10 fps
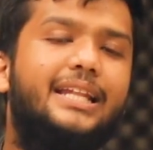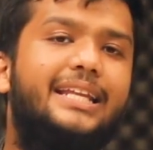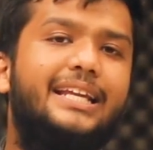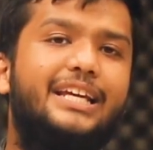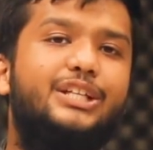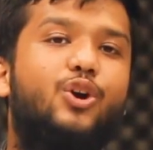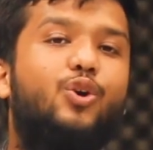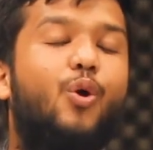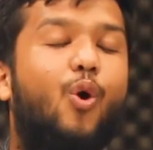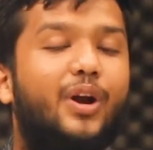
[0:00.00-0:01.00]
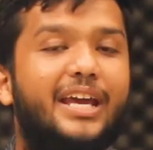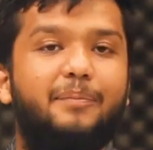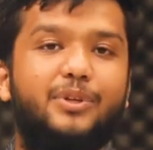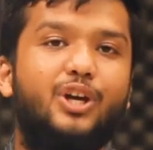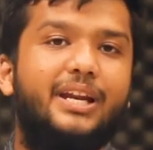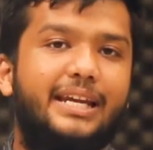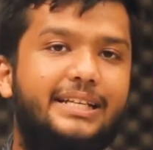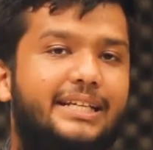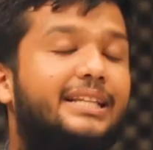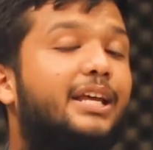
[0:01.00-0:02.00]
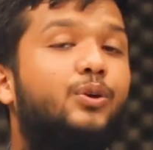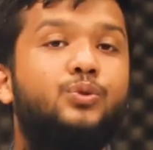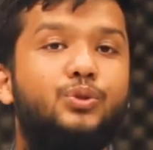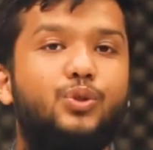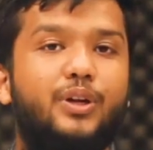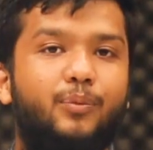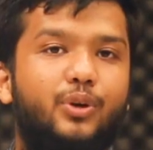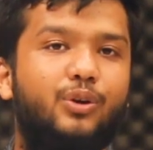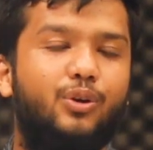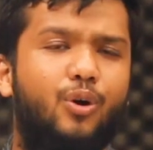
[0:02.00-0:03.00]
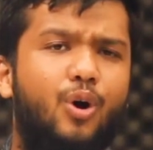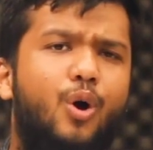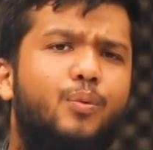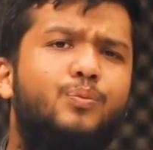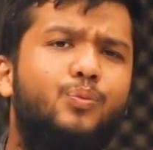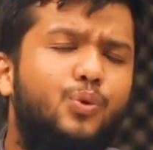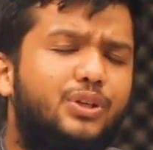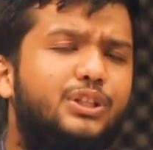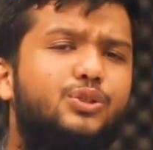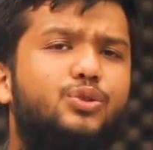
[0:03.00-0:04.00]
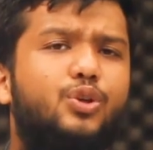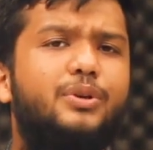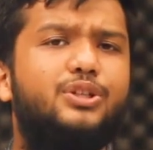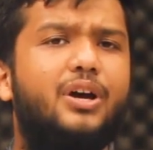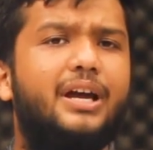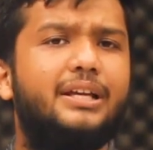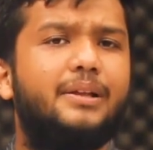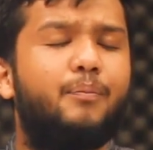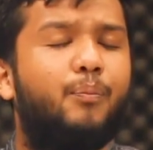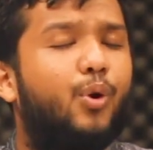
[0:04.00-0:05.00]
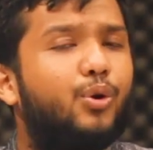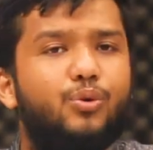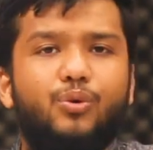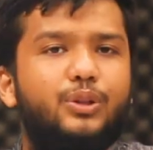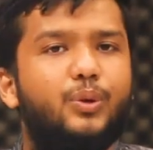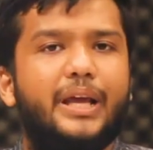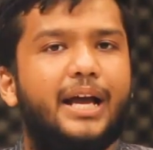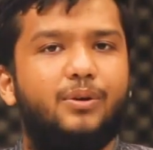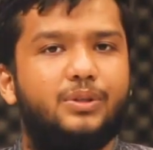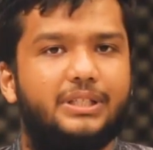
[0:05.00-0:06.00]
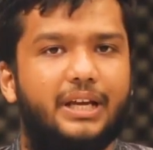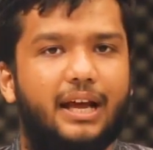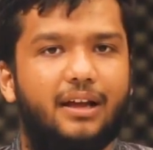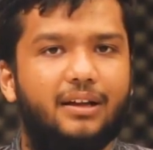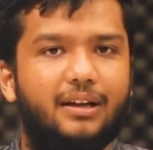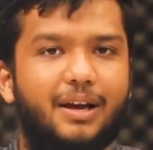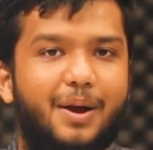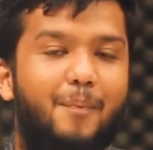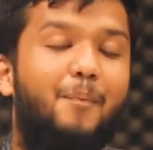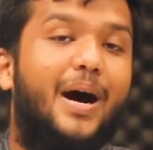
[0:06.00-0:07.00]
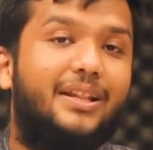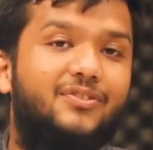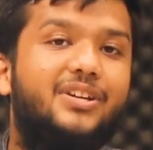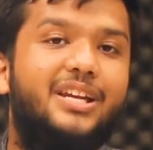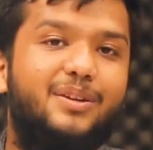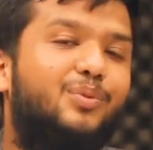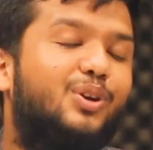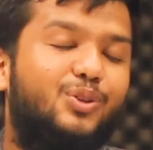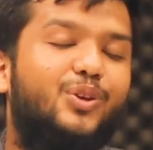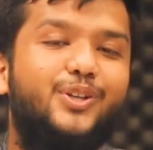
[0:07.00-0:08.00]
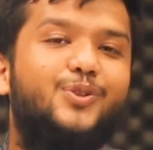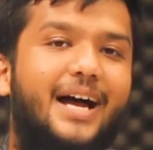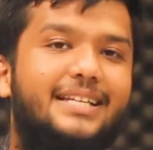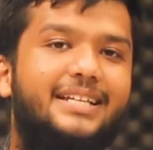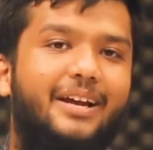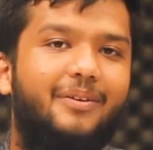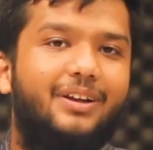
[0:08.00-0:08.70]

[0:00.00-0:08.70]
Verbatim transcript: তিনি যখন অনেক বিষয় লিখছেন তার হুট করে মনে হলো মুক্তিযুদ্ধ বিষয়ে বড় করে তো লেখা হচ্ছে না মাতৃ ঋণ বলেও তো কিছু আছে